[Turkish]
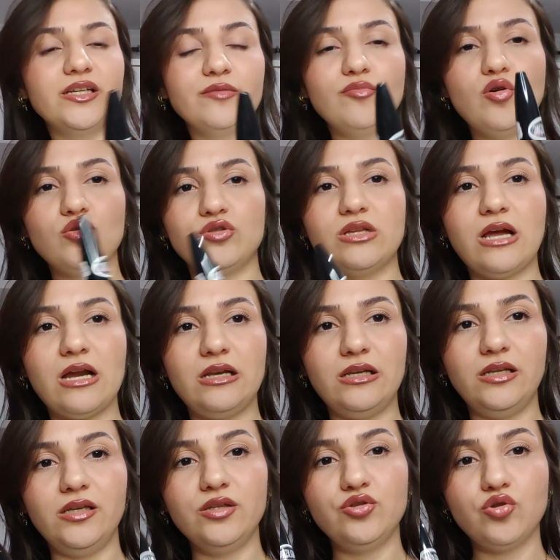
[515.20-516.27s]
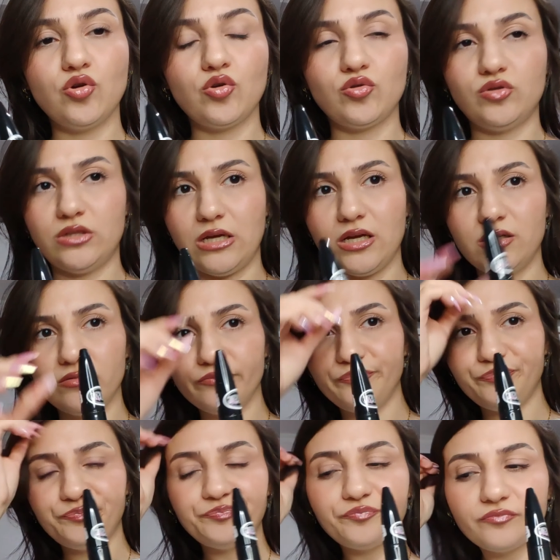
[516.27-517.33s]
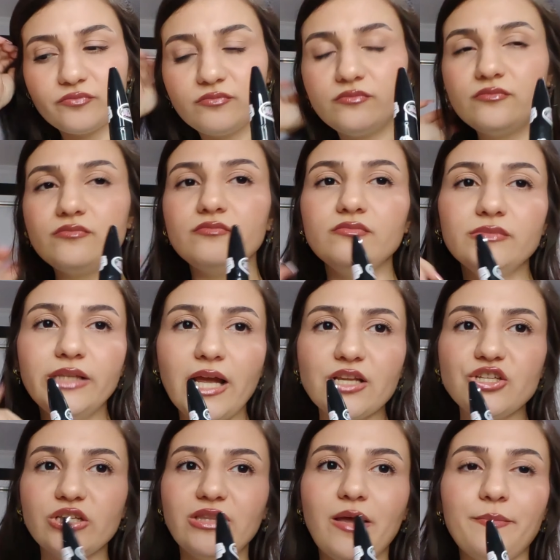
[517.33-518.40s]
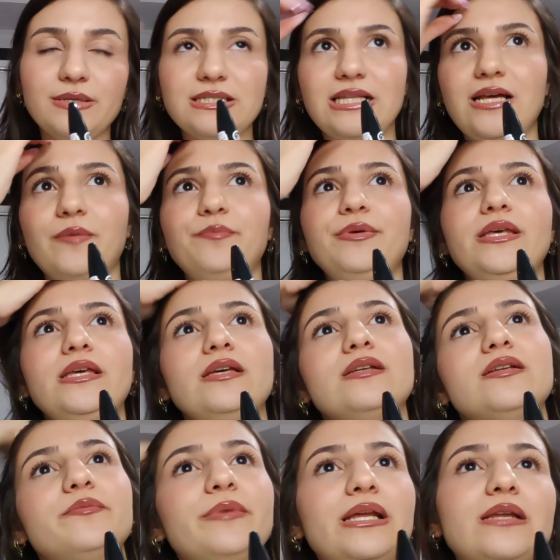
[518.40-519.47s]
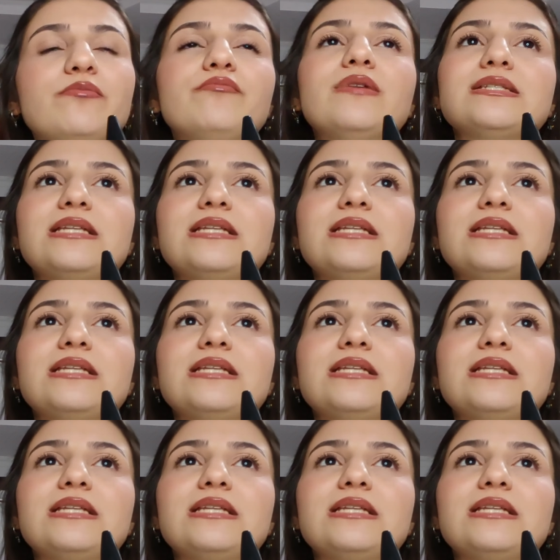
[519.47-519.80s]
ayırma özelliği çok güzel. Gerçekten mesela bir rimelimi